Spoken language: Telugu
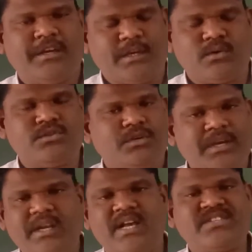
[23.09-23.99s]
ఈరోజు ఈ
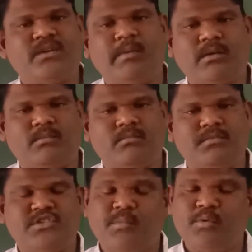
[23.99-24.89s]
క్లాసులో మనం
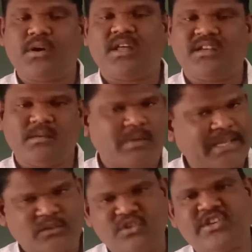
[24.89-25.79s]
చెప్పుకోవటానికి
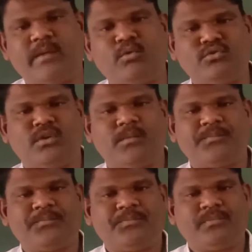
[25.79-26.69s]
ప్రయత్నం చేయబోతున్నాం
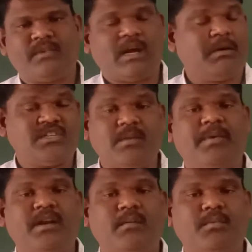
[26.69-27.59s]
కాబట్టి
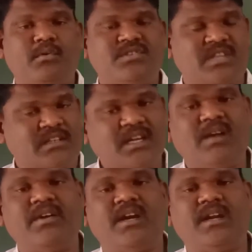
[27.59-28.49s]
చెప్పేటప్పుడు శ్రద్ధగా
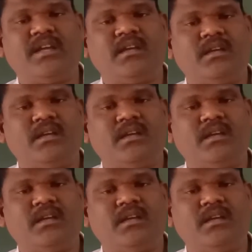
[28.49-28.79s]
వినండి